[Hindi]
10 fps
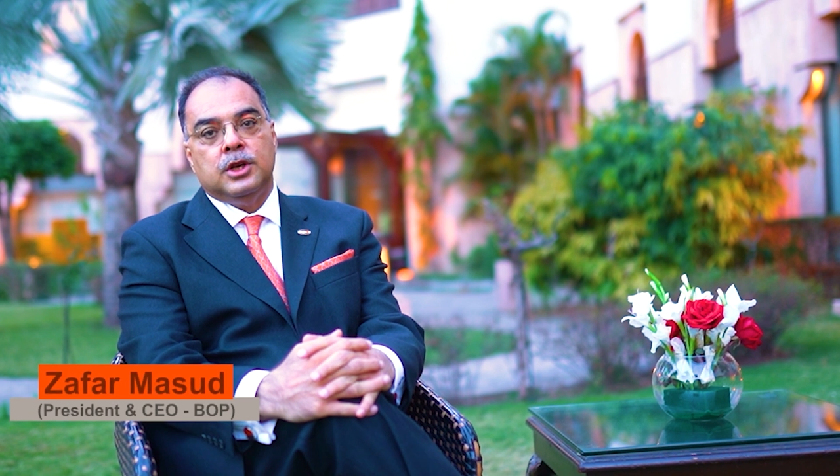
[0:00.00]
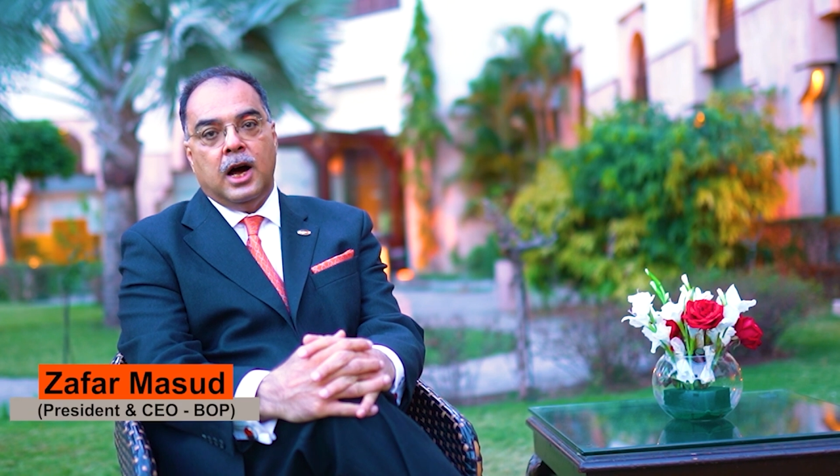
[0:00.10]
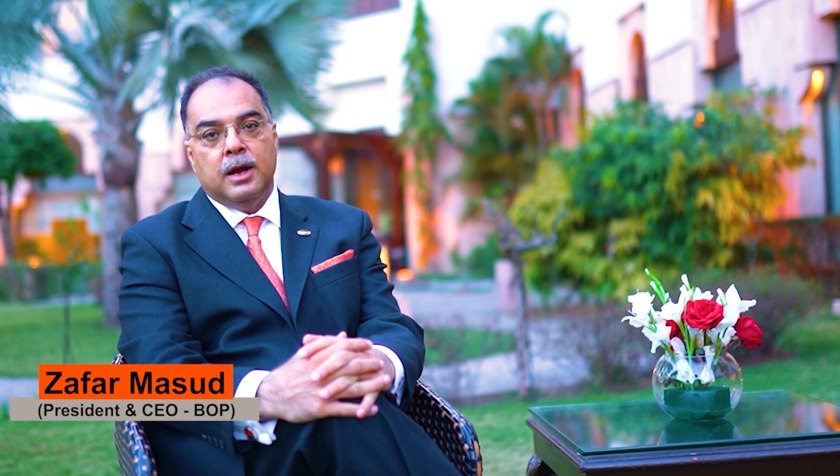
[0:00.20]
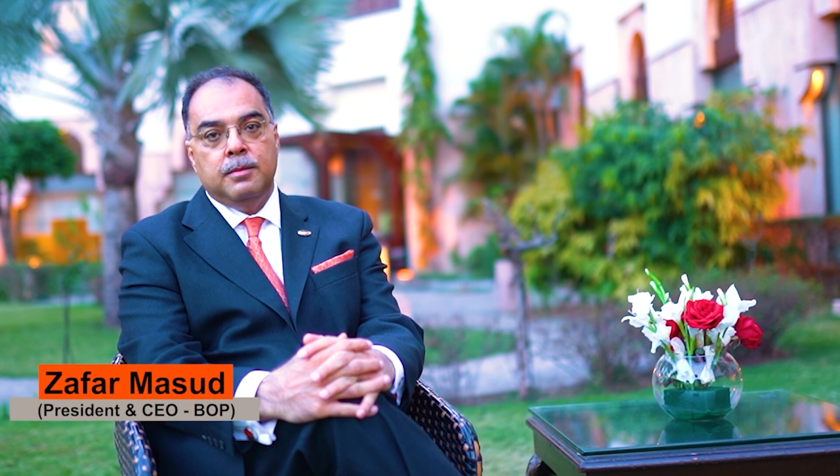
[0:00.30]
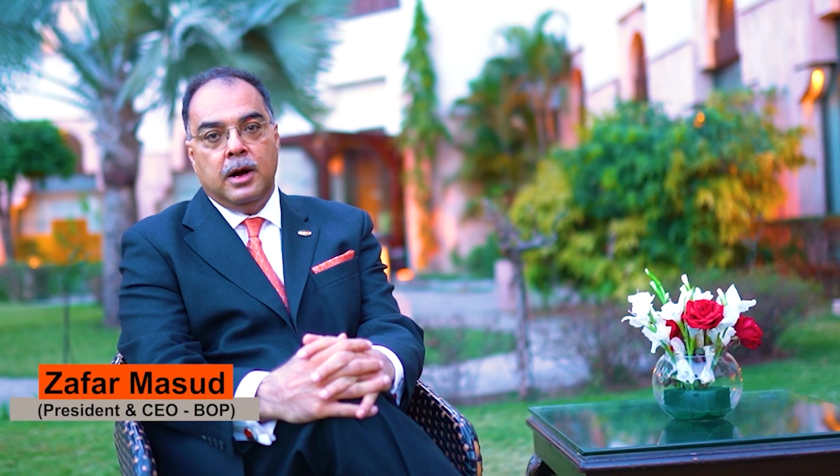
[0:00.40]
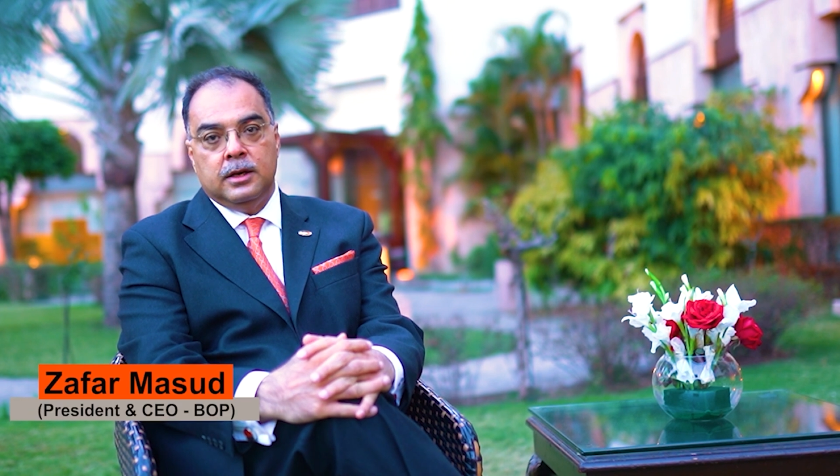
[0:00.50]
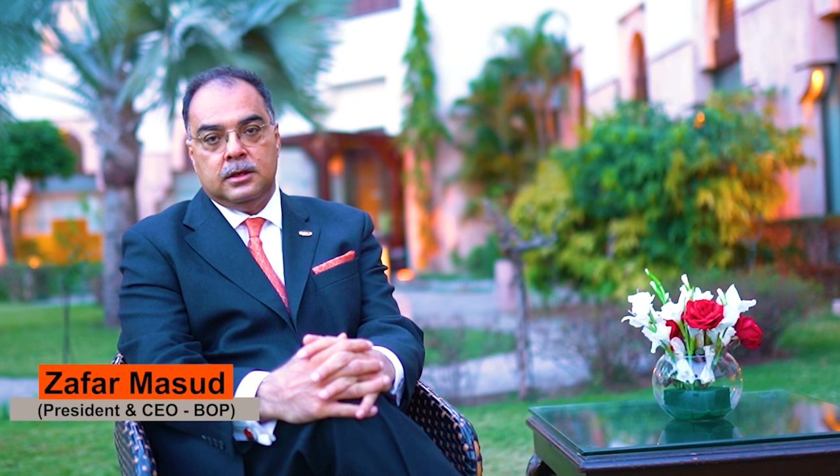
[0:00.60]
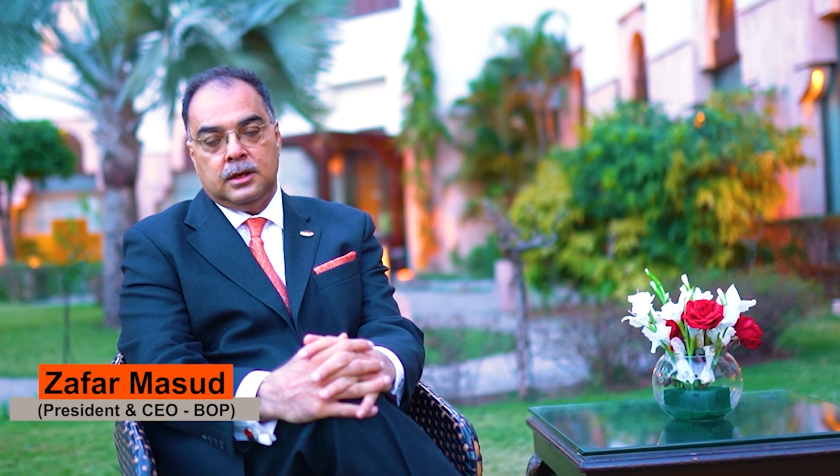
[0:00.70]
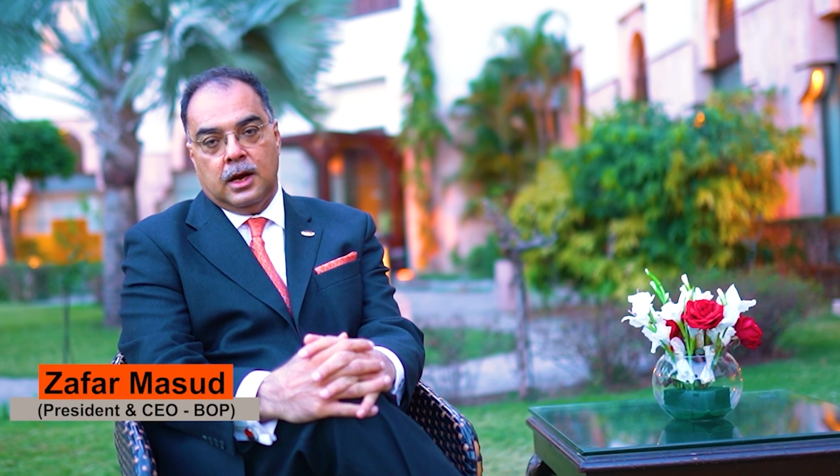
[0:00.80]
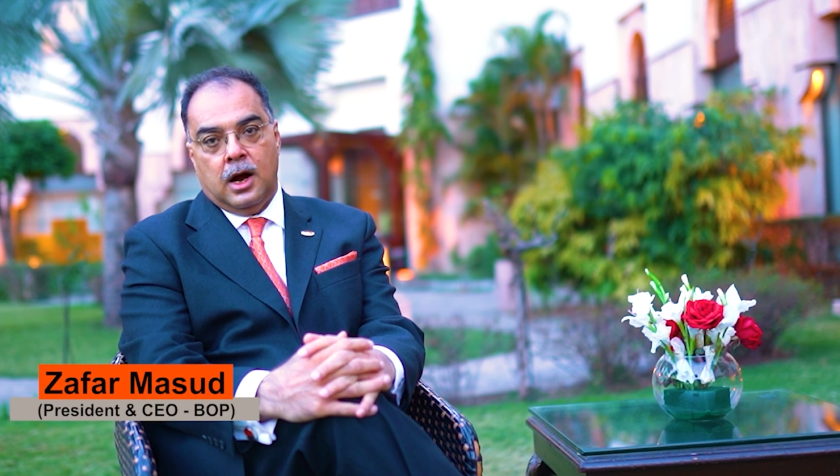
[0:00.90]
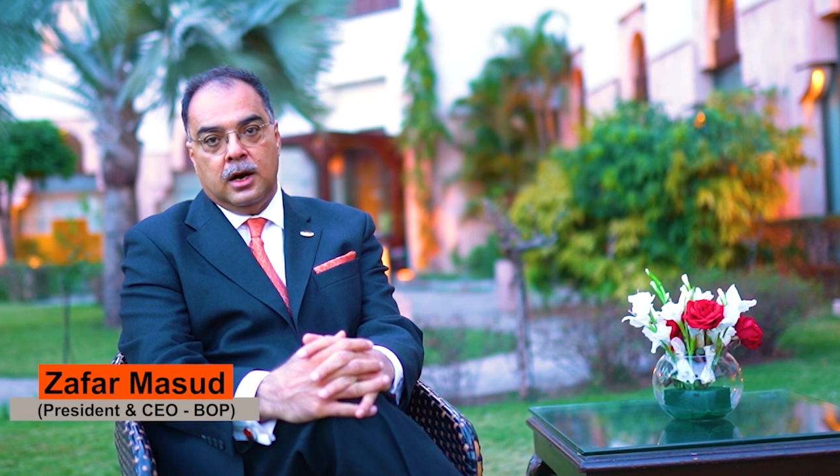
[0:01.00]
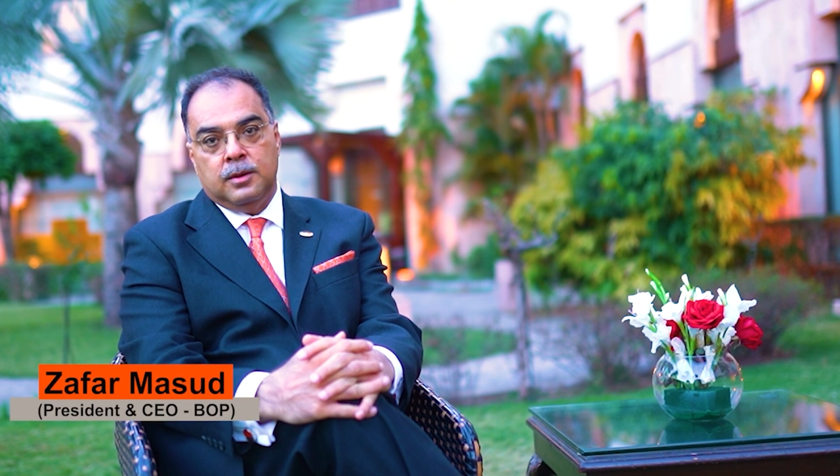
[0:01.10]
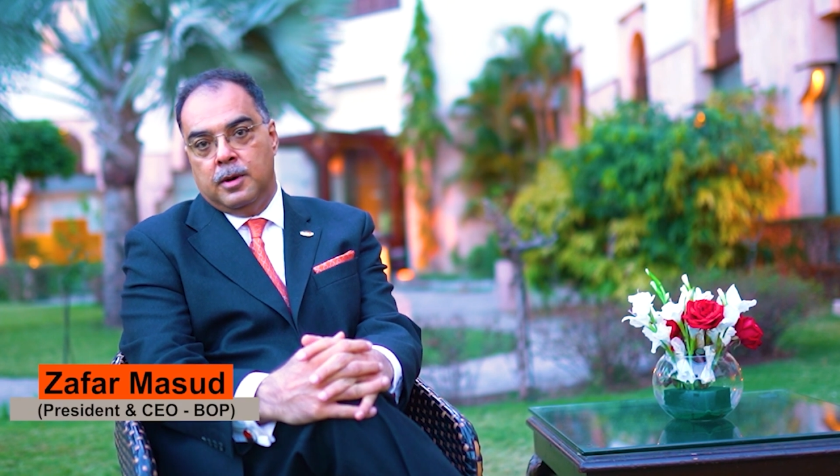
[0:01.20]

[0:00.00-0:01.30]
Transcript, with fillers: चार मार्च से आठ